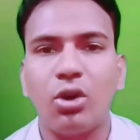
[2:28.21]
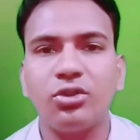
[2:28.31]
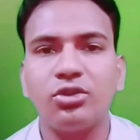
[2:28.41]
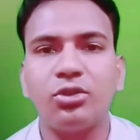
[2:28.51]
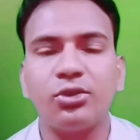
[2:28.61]

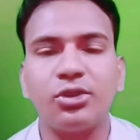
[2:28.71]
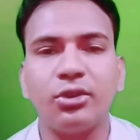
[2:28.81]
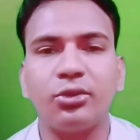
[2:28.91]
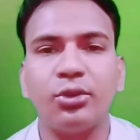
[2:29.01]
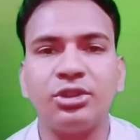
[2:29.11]
और दोस्तों कुछ
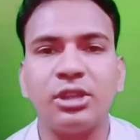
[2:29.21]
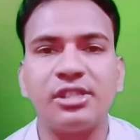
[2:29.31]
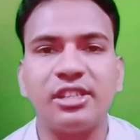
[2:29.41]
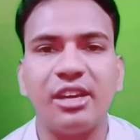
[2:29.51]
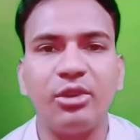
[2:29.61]
लोग
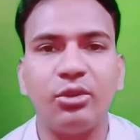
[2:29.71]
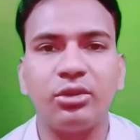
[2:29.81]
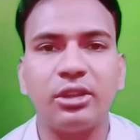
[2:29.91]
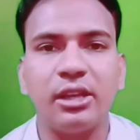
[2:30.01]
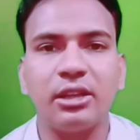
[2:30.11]
क्वेश्चन ये भी
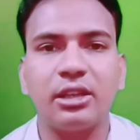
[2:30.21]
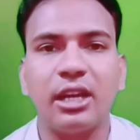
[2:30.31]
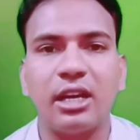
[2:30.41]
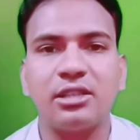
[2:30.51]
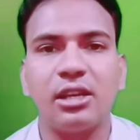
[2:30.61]
होते हैं
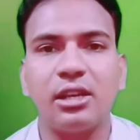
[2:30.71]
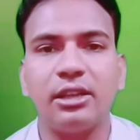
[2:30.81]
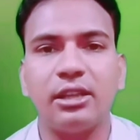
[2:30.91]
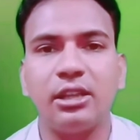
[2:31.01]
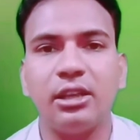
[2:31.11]
कि क्या
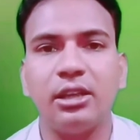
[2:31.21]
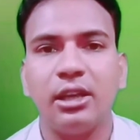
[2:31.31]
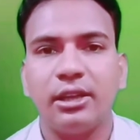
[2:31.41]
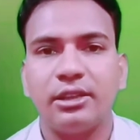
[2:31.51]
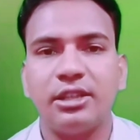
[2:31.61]
सर यदि
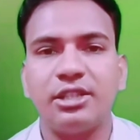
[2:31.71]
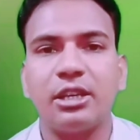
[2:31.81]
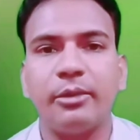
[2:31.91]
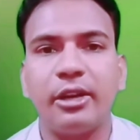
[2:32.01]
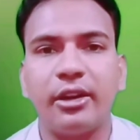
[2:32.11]

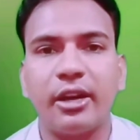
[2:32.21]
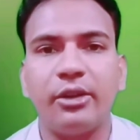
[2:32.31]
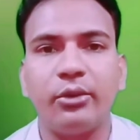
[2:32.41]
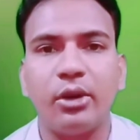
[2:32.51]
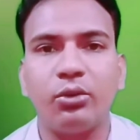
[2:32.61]
जैसे कि मैं
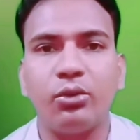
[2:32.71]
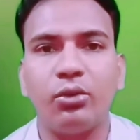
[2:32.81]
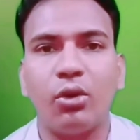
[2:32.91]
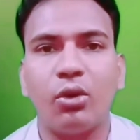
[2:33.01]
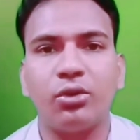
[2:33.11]
ड्राइवर
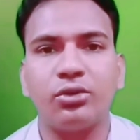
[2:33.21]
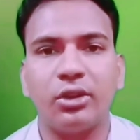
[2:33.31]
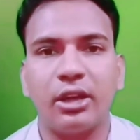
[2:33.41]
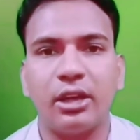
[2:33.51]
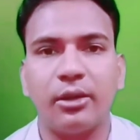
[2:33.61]
हूँ और
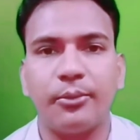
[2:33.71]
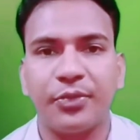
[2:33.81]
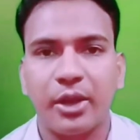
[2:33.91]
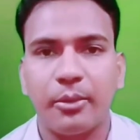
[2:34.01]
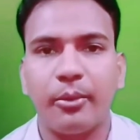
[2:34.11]
जो है
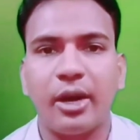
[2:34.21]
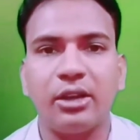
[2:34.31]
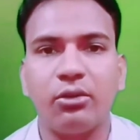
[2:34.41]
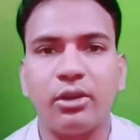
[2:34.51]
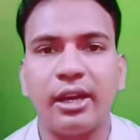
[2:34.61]

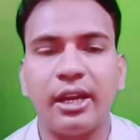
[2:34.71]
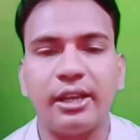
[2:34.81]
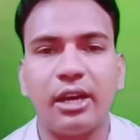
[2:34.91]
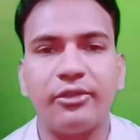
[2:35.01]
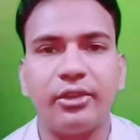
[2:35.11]
बाइक वगैरह
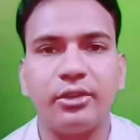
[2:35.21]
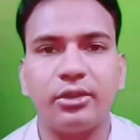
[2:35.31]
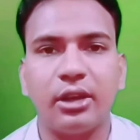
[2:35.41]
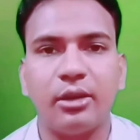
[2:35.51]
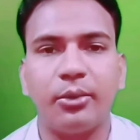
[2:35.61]
या फिर
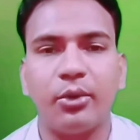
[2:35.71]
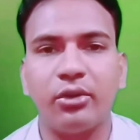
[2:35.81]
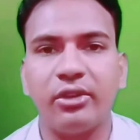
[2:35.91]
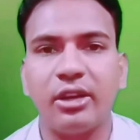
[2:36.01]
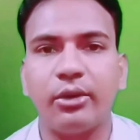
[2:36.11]
जो है
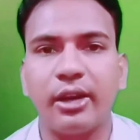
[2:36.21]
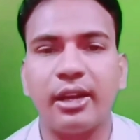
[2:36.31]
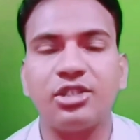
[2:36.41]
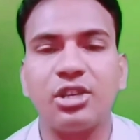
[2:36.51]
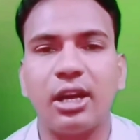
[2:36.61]
फोर व्हीलर
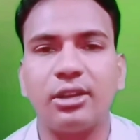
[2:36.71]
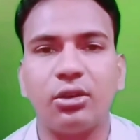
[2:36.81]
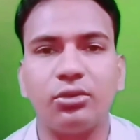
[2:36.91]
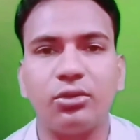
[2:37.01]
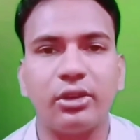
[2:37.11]
वगैरह
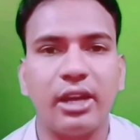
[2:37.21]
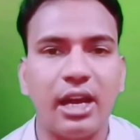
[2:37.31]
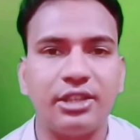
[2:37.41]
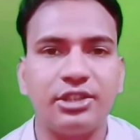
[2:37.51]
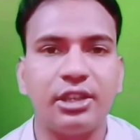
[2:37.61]
चलाता हूँ तो
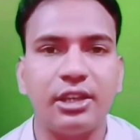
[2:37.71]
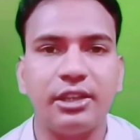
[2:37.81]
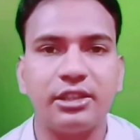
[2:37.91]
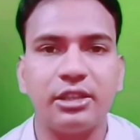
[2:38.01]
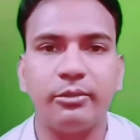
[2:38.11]
क्या ऐसी
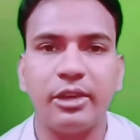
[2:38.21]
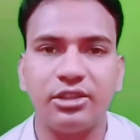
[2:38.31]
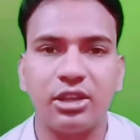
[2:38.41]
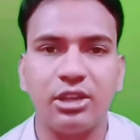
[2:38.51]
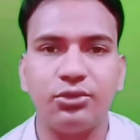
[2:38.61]
कंडीशन
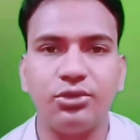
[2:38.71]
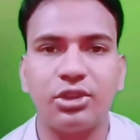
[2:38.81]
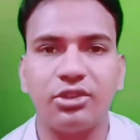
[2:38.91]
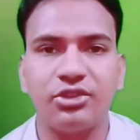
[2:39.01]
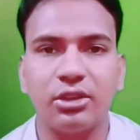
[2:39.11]
में इसका
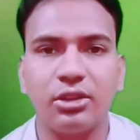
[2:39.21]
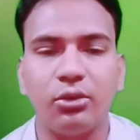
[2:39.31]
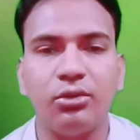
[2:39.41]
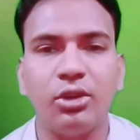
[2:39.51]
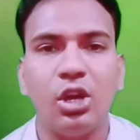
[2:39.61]
यूज कर
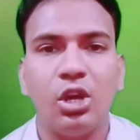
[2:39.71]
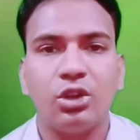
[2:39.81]
सकता हूँ